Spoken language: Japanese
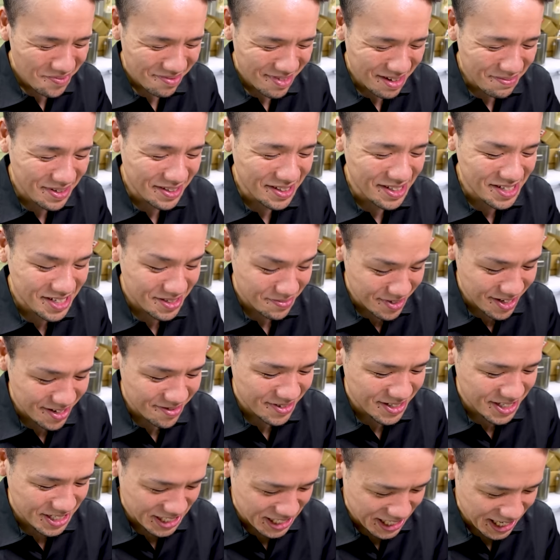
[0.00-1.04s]
食べてしまい
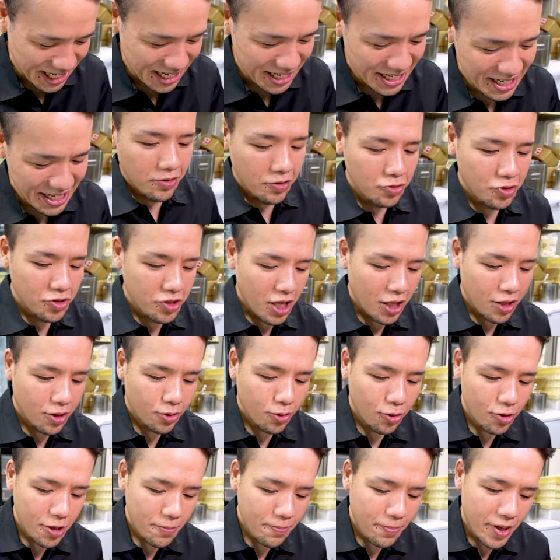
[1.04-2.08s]
ました。本当にね、
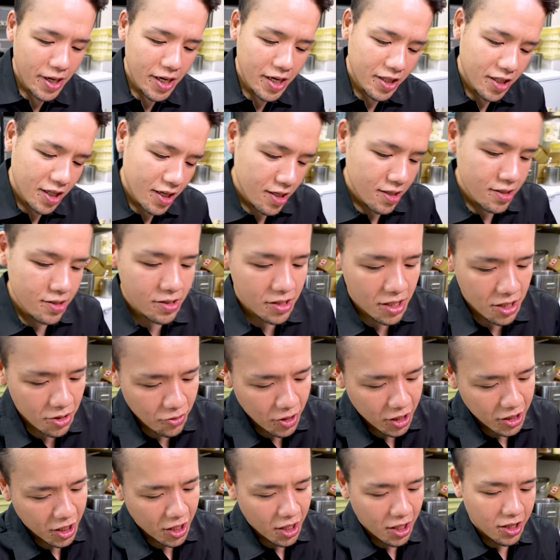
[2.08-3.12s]
鶏白湯好きの
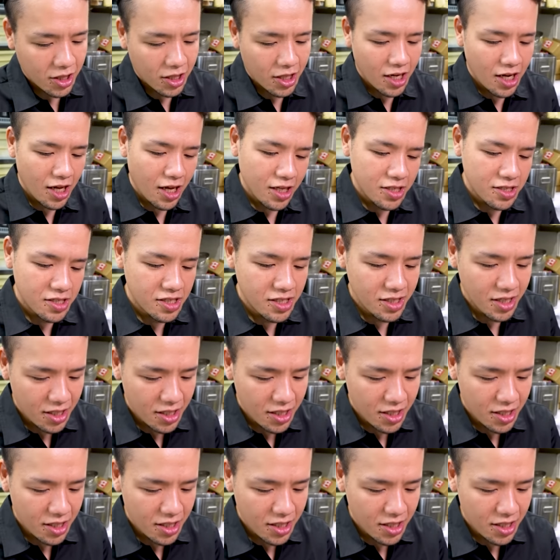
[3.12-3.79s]
方だったら、